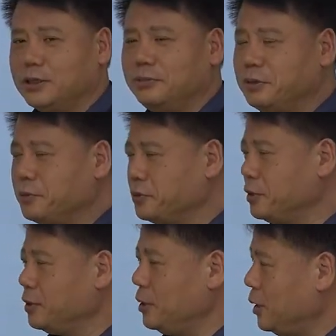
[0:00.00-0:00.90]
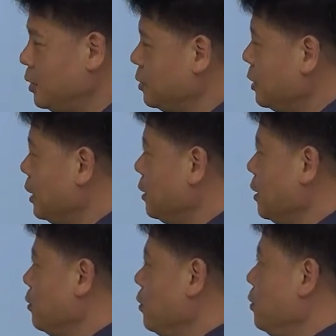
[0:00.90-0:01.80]
30% 아, 이내에 들어가야
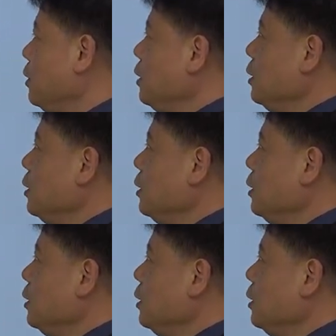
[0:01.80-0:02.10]
되고